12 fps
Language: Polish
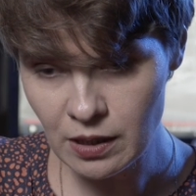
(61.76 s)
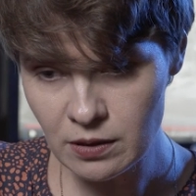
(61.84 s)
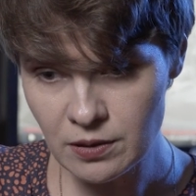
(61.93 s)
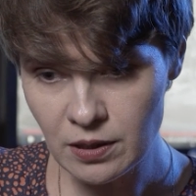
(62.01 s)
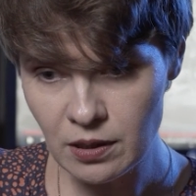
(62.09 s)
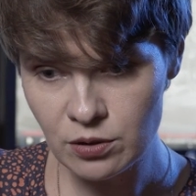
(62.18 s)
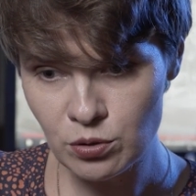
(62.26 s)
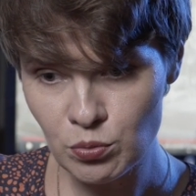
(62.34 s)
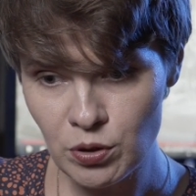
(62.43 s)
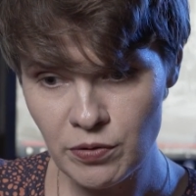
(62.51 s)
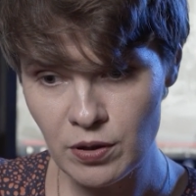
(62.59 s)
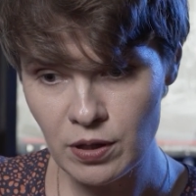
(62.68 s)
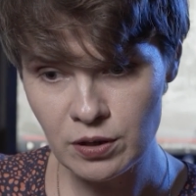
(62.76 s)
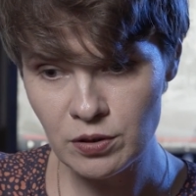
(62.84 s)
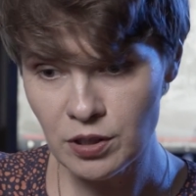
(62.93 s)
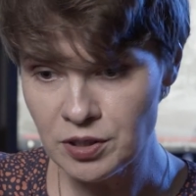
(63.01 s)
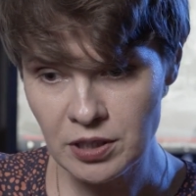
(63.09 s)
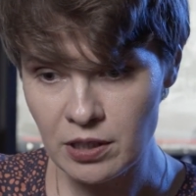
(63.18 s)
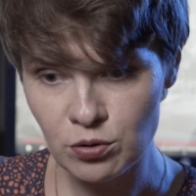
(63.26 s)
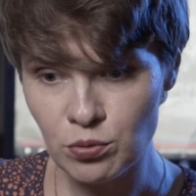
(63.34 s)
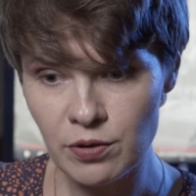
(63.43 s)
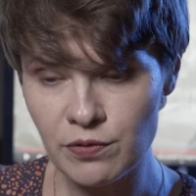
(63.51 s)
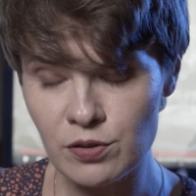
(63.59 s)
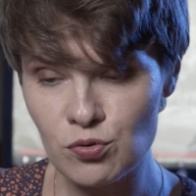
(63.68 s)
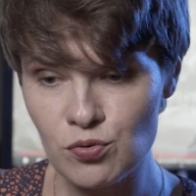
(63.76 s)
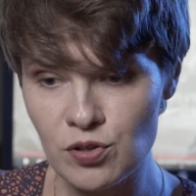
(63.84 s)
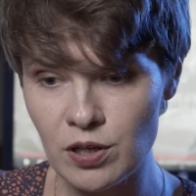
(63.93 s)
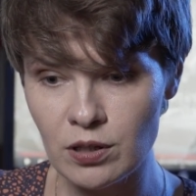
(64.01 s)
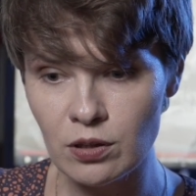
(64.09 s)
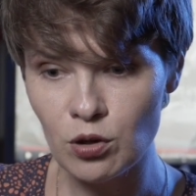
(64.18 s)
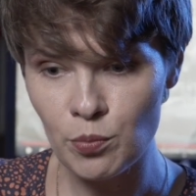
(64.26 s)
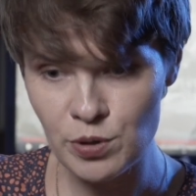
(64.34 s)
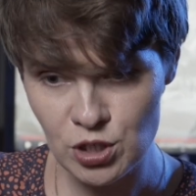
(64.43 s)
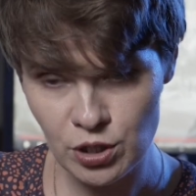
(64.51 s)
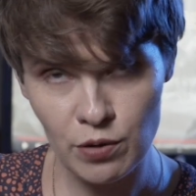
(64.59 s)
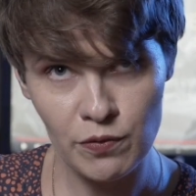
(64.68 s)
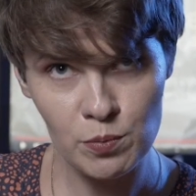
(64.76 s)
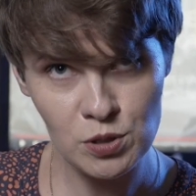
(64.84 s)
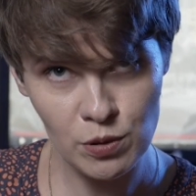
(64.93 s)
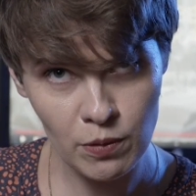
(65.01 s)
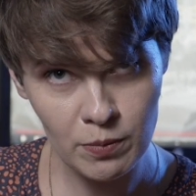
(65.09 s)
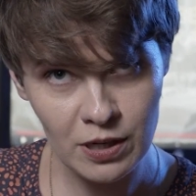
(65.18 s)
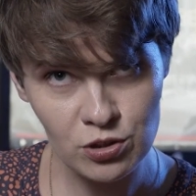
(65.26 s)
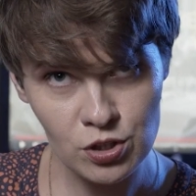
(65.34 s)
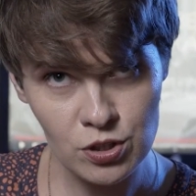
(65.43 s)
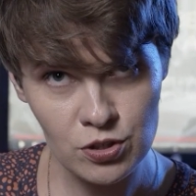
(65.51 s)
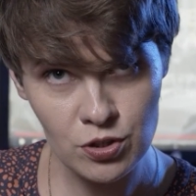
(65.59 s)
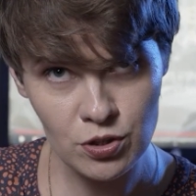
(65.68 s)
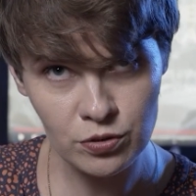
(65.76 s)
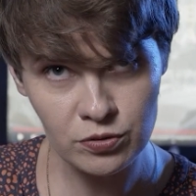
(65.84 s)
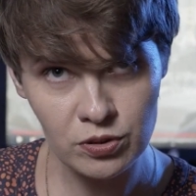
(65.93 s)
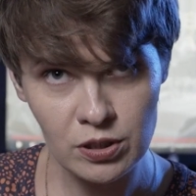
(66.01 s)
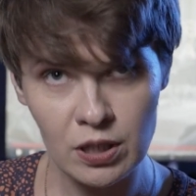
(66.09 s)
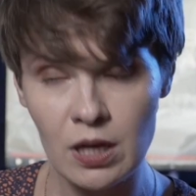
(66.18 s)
dla literatury, literatury francuskiej ten obyczajowy przełom lat 60.,